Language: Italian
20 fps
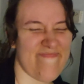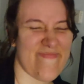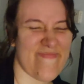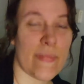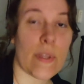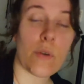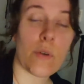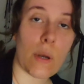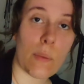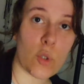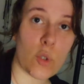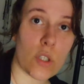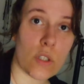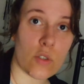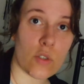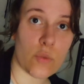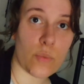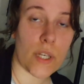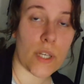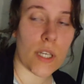mm, un ramo di
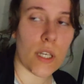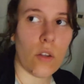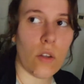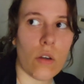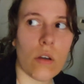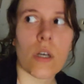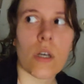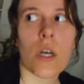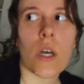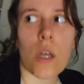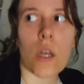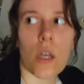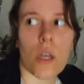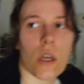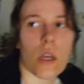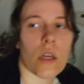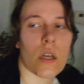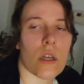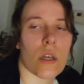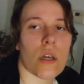rosmarino
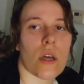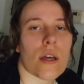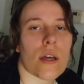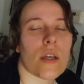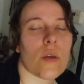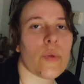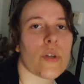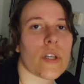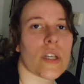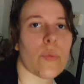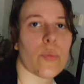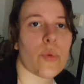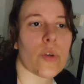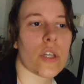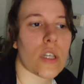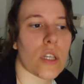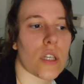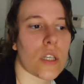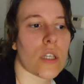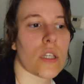eh, anche perché
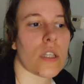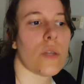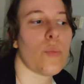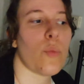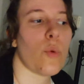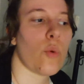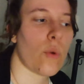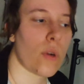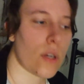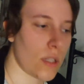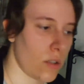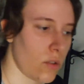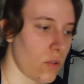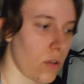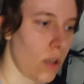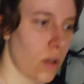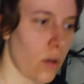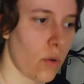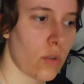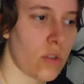poi tipo ho guardato
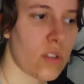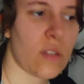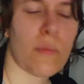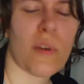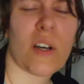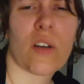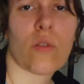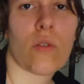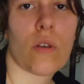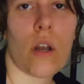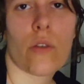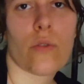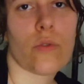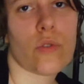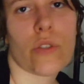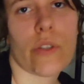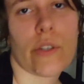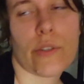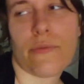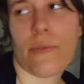la rosa ma ancora non
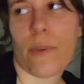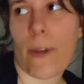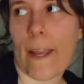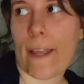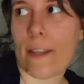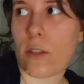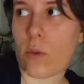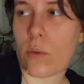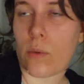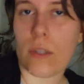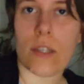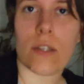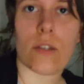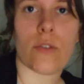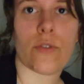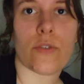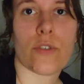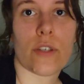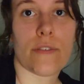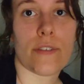sta sfiorendo quindi
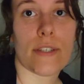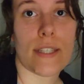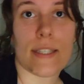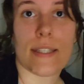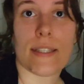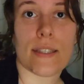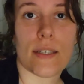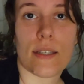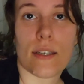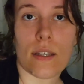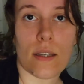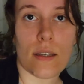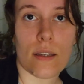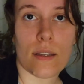non serve a niente